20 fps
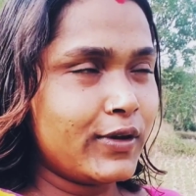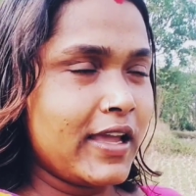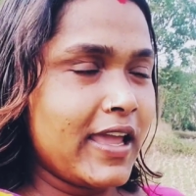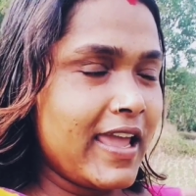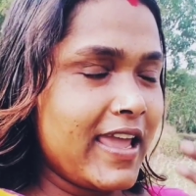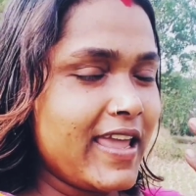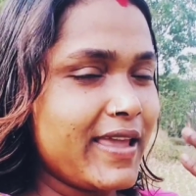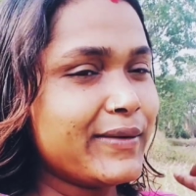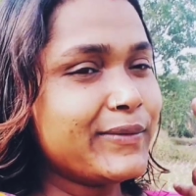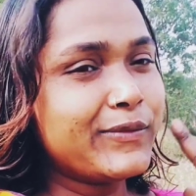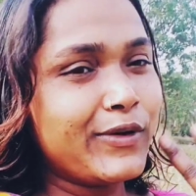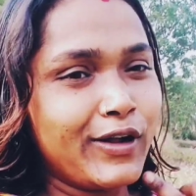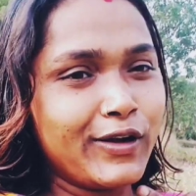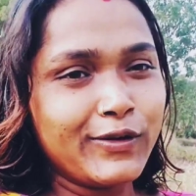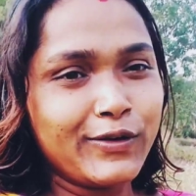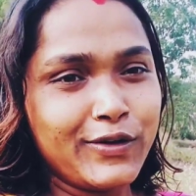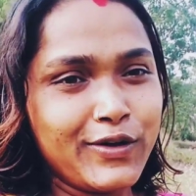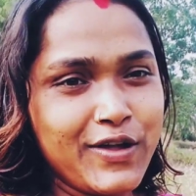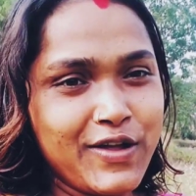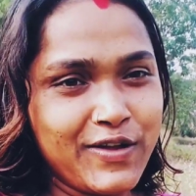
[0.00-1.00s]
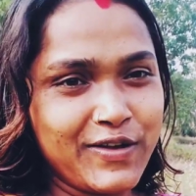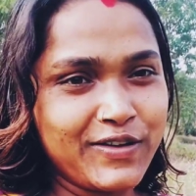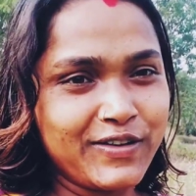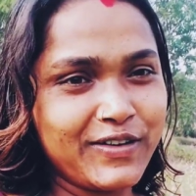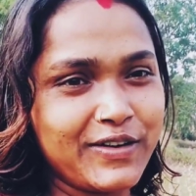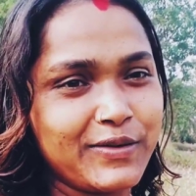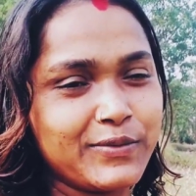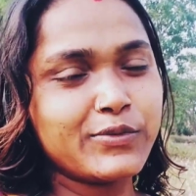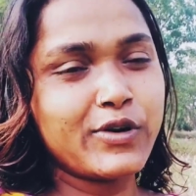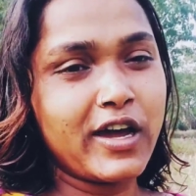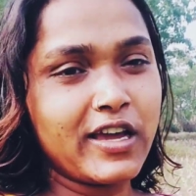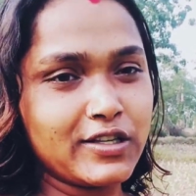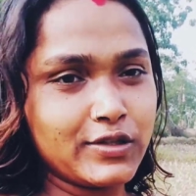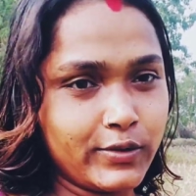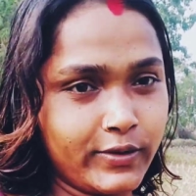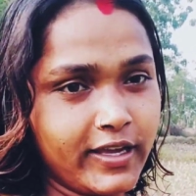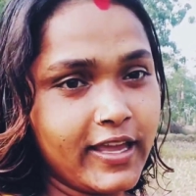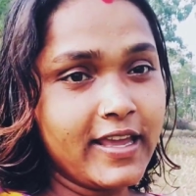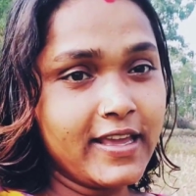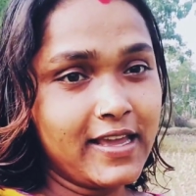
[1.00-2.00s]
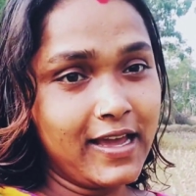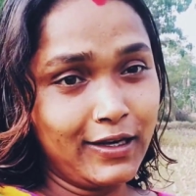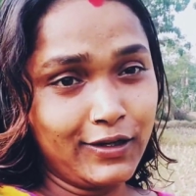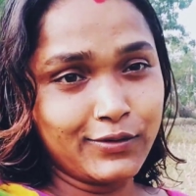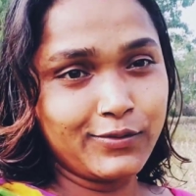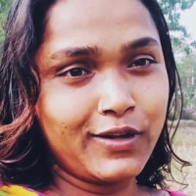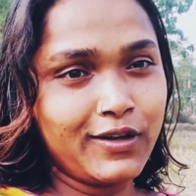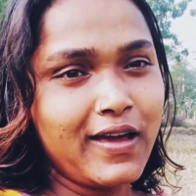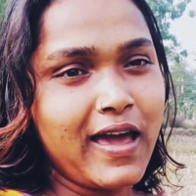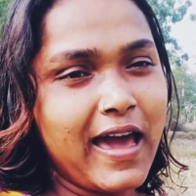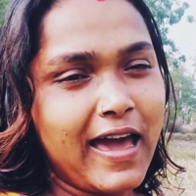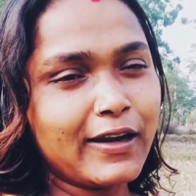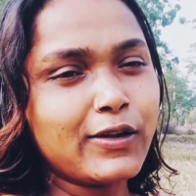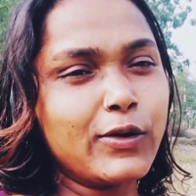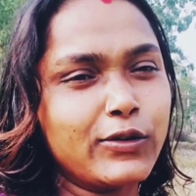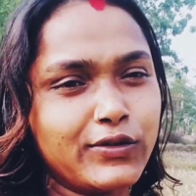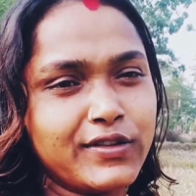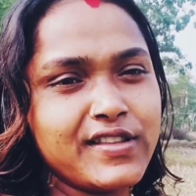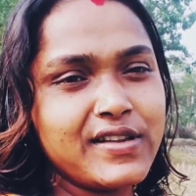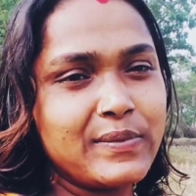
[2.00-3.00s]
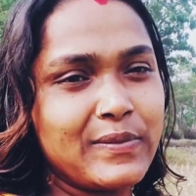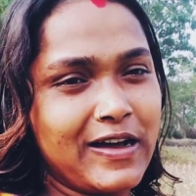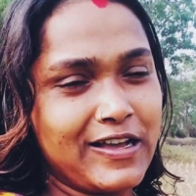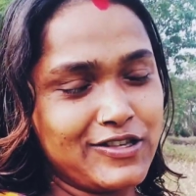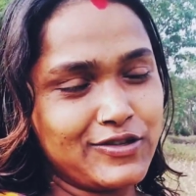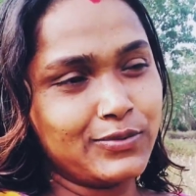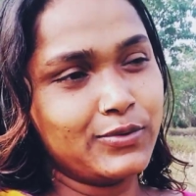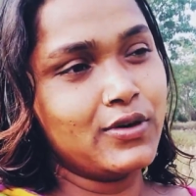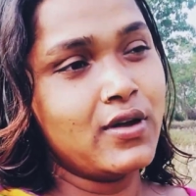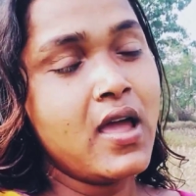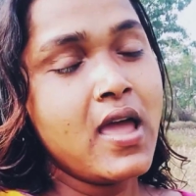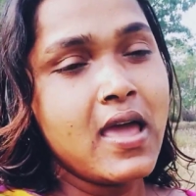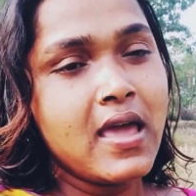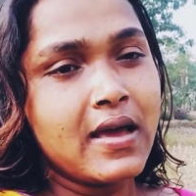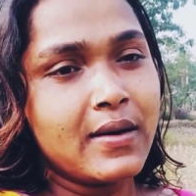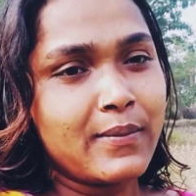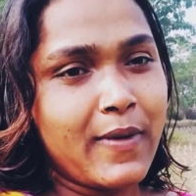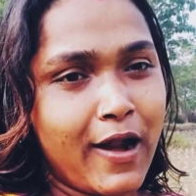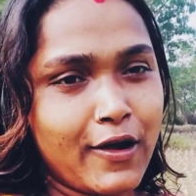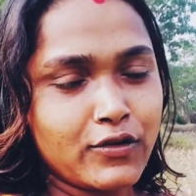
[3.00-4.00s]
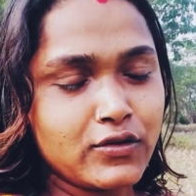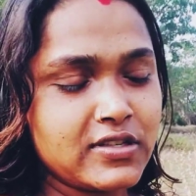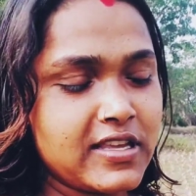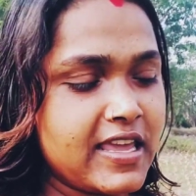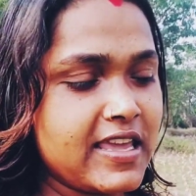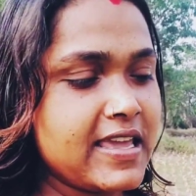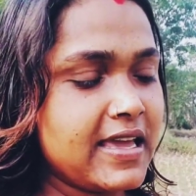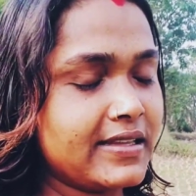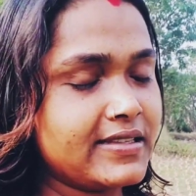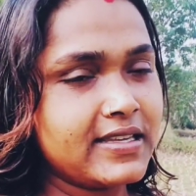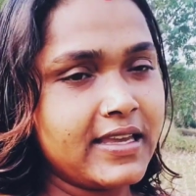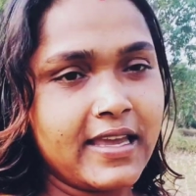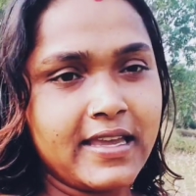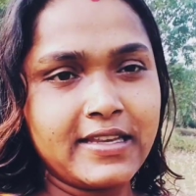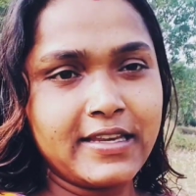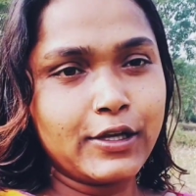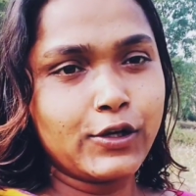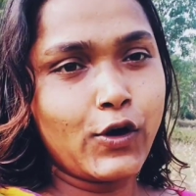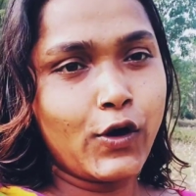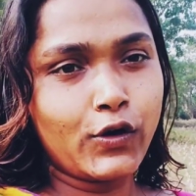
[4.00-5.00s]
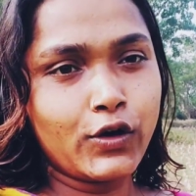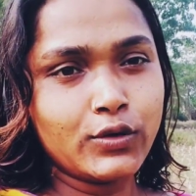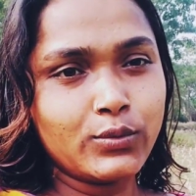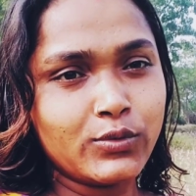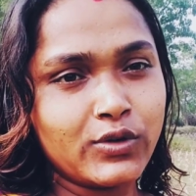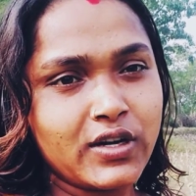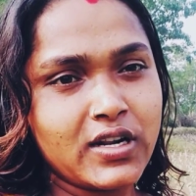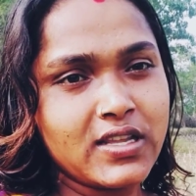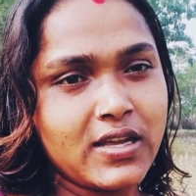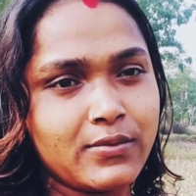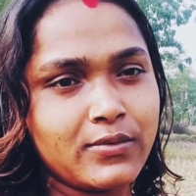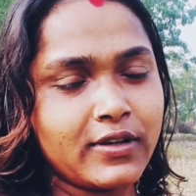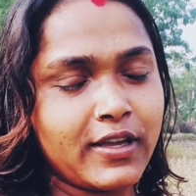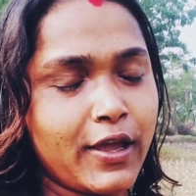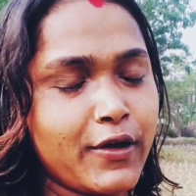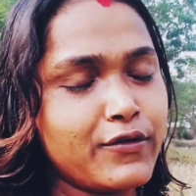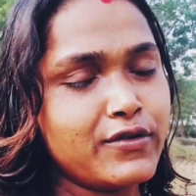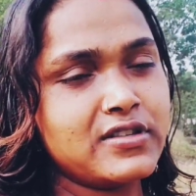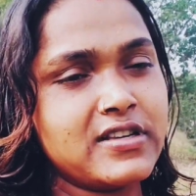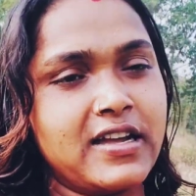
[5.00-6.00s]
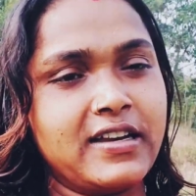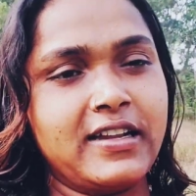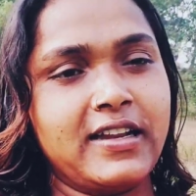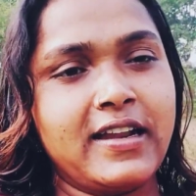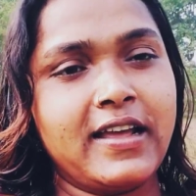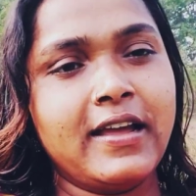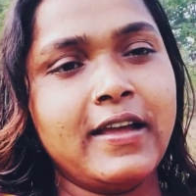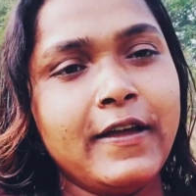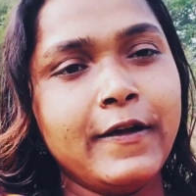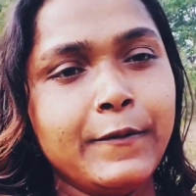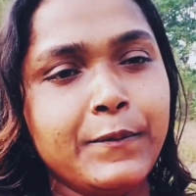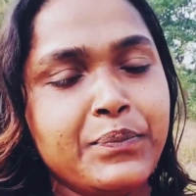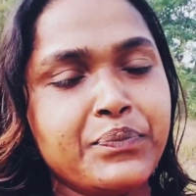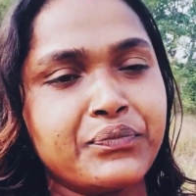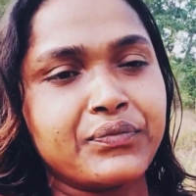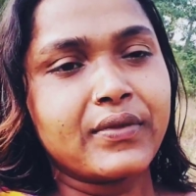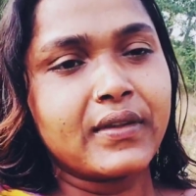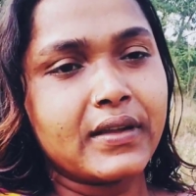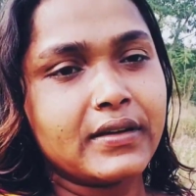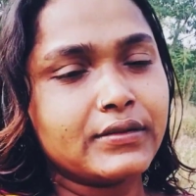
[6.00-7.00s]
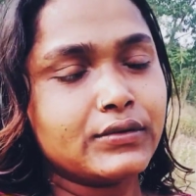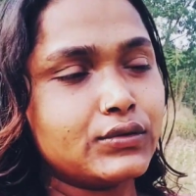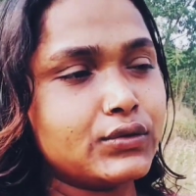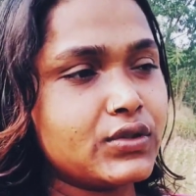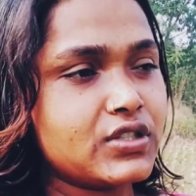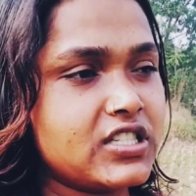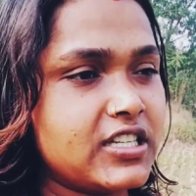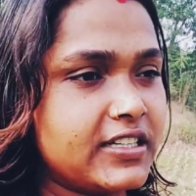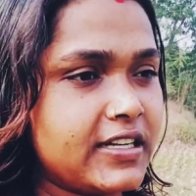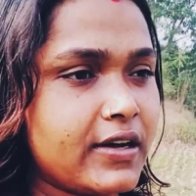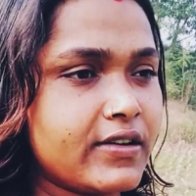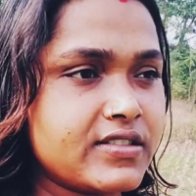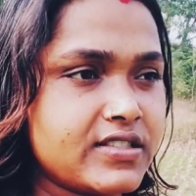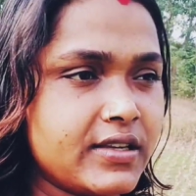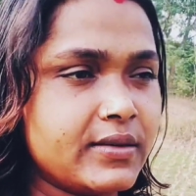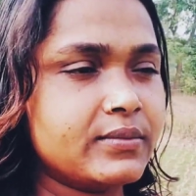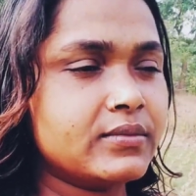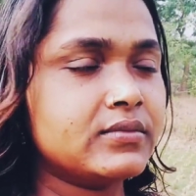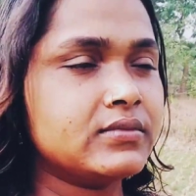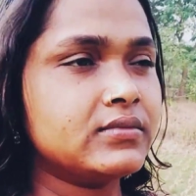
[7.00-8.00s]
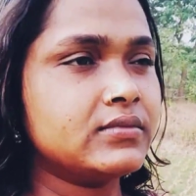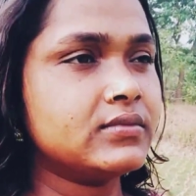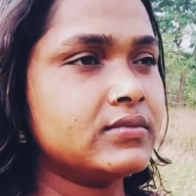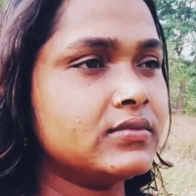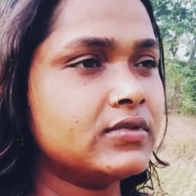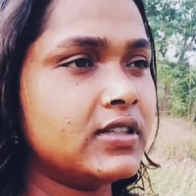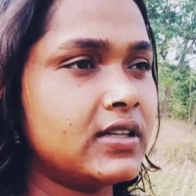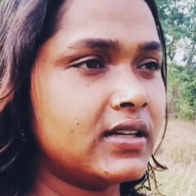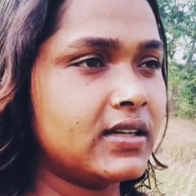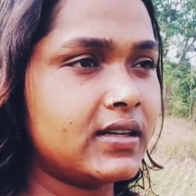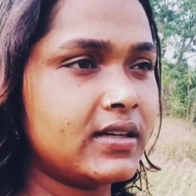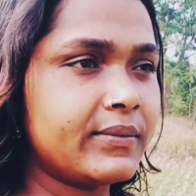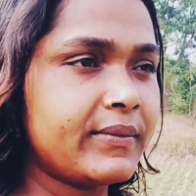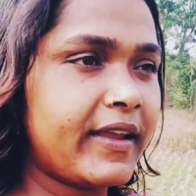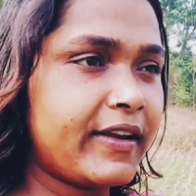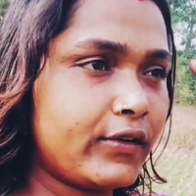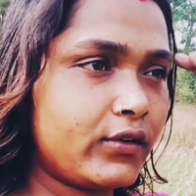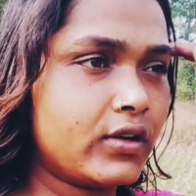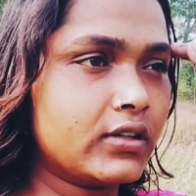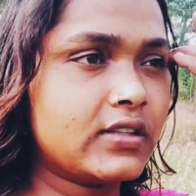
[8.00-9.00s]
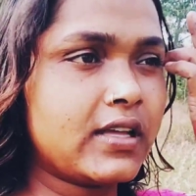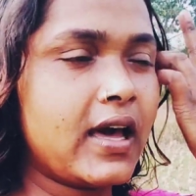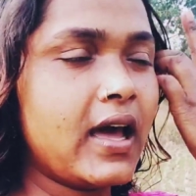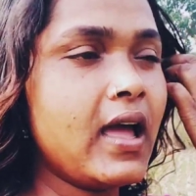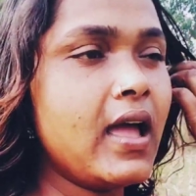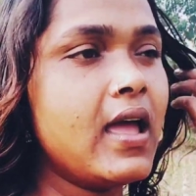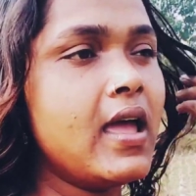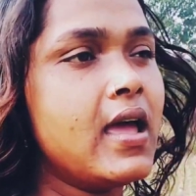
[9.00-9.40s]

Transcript: তো এই বলো বয়স হয়েই গেল বলো আর কতদিন বাঁচবো মানুষ এই আছে এই নি কখন মরে যাব কেউই জানে না তো সেটা হচ্ছে মেন হ্যাঁ, কথা